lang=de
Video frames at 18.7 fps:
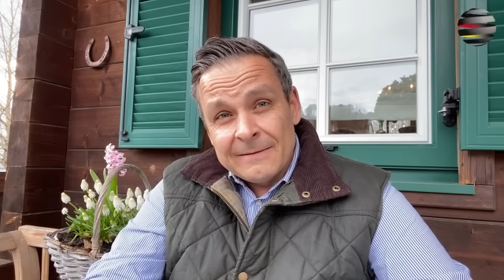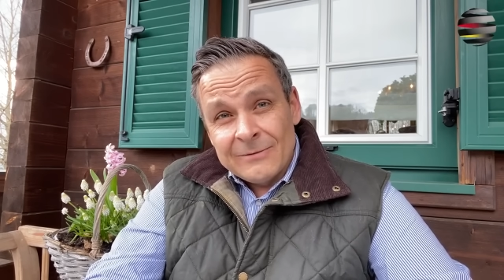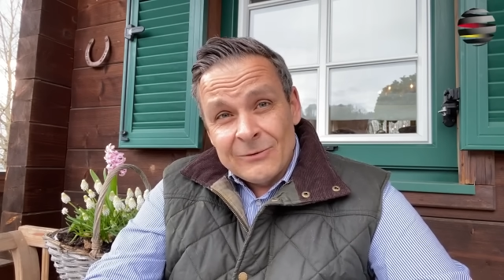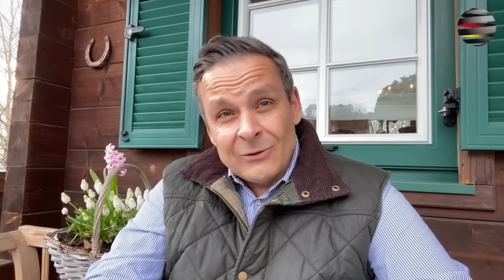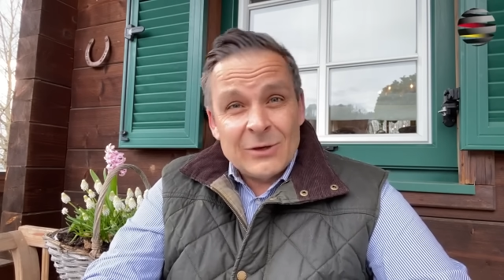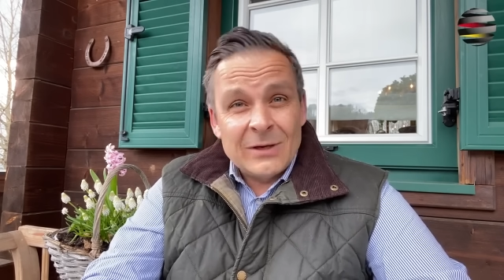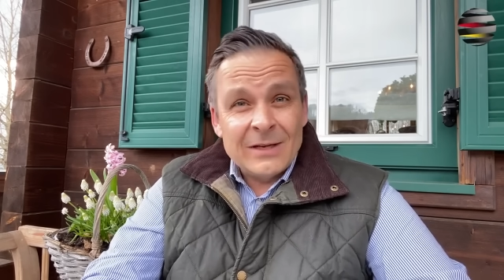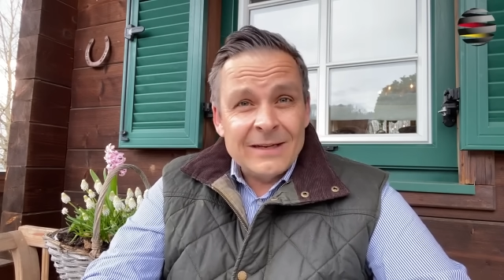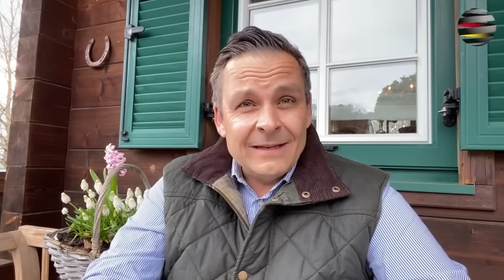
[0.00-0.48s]

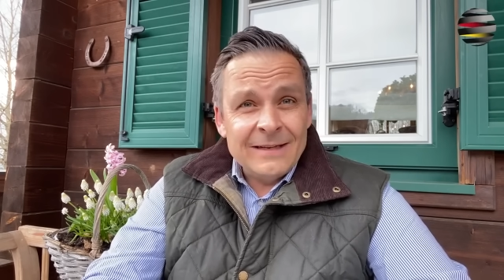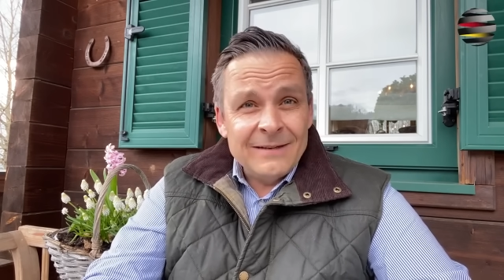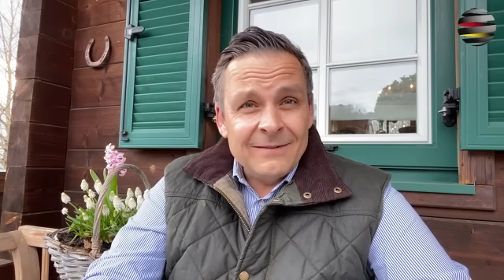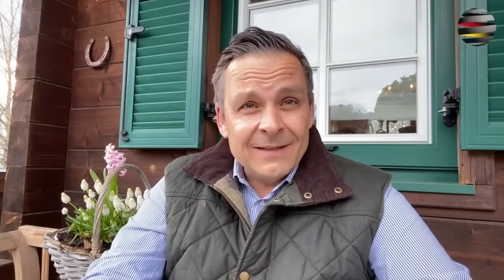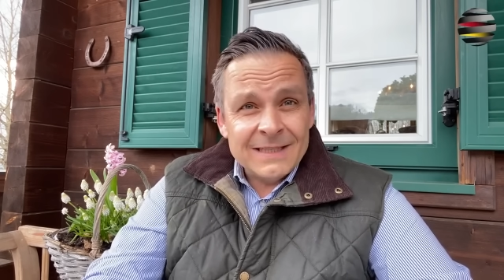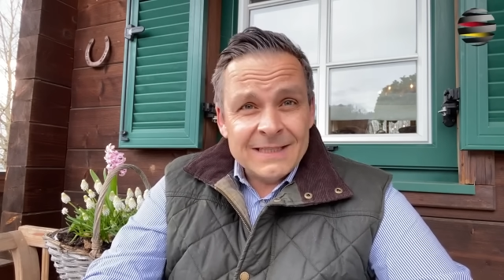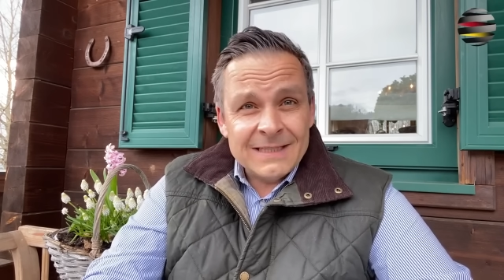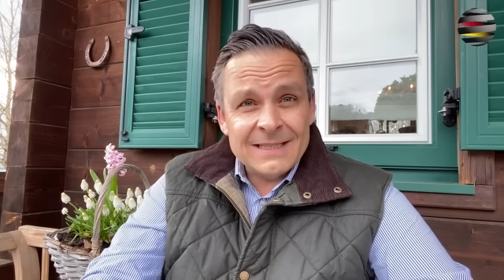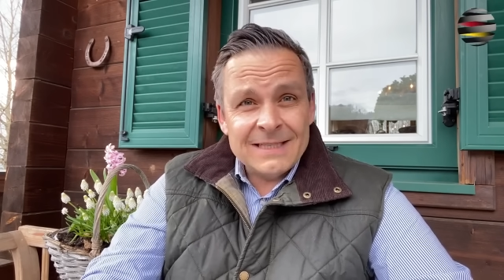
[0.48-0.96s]
Wöchentlich
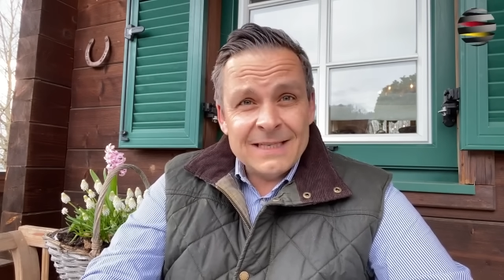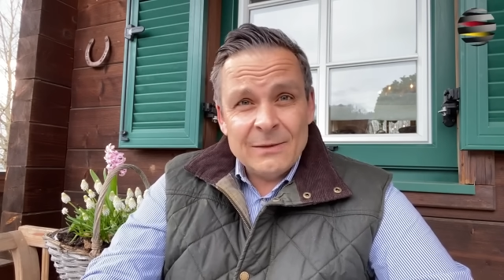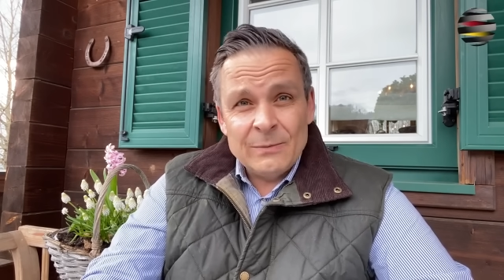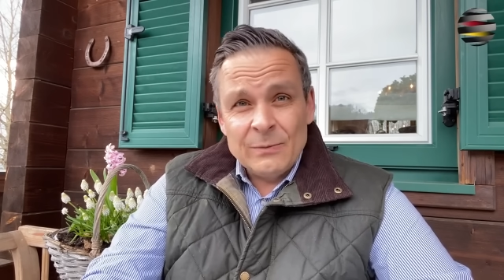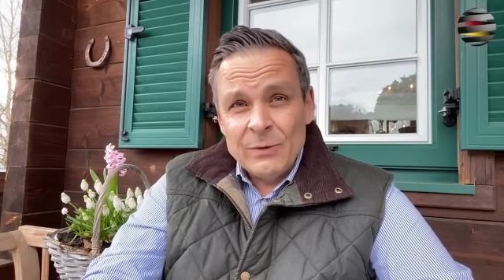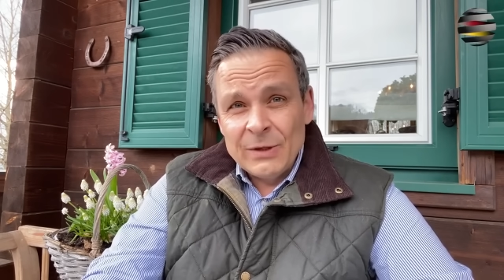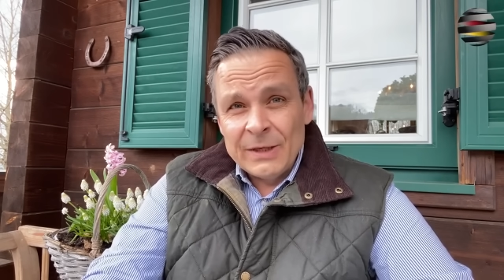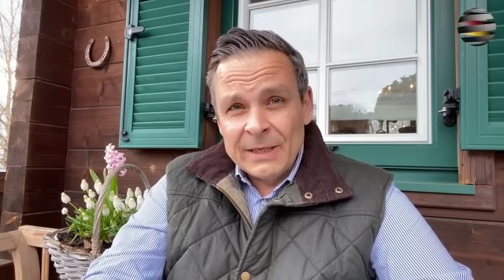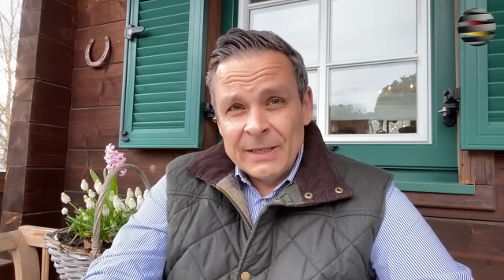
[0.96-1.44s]
werden zig
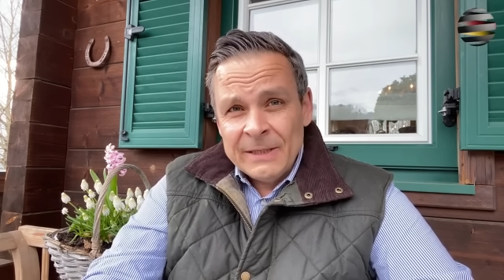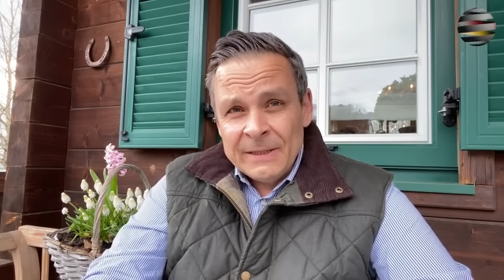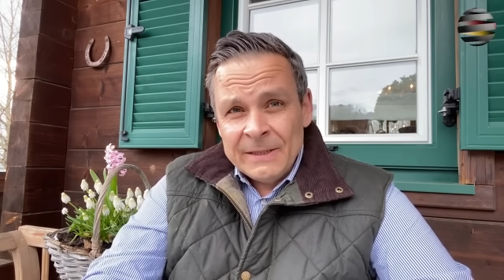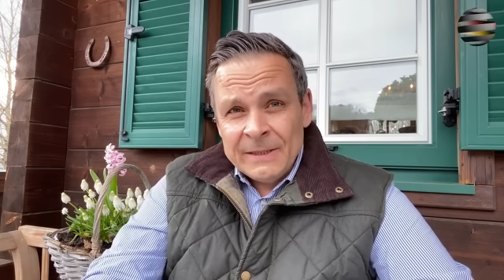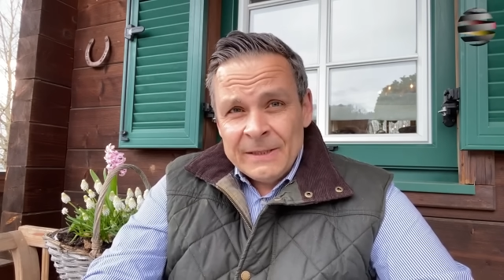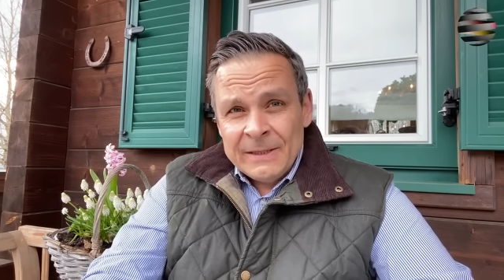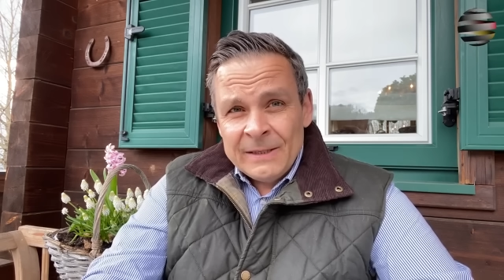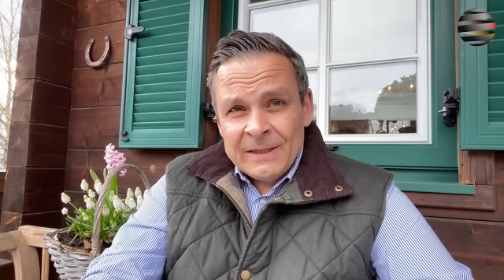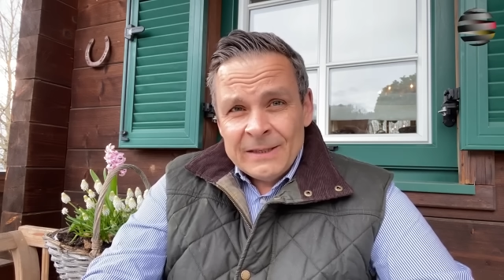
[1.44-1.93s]
Bürger
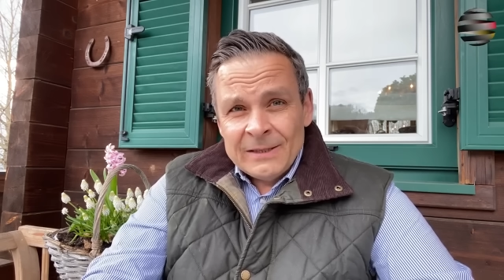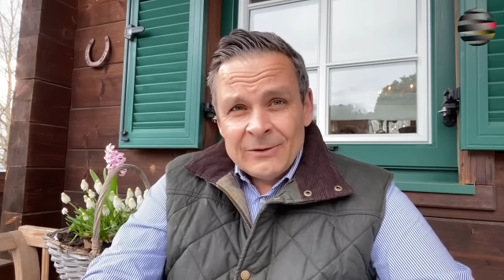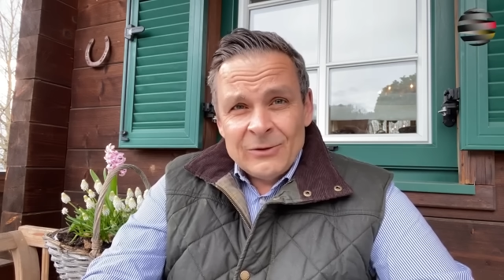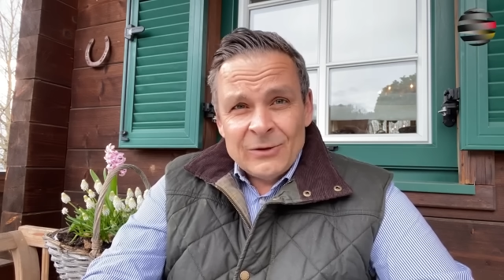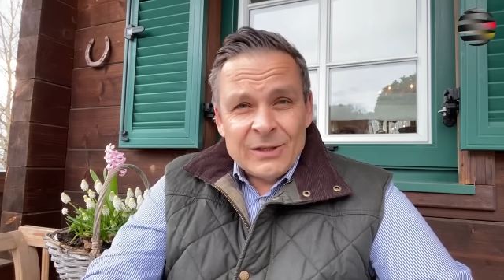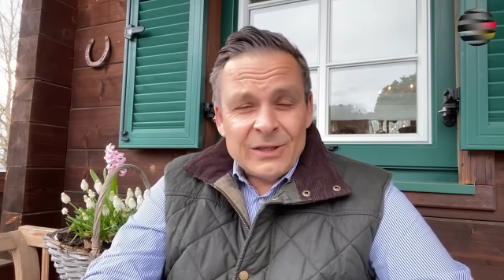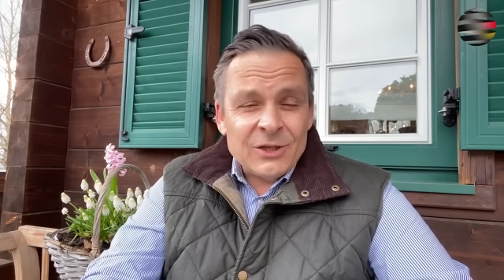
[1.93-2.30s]
durch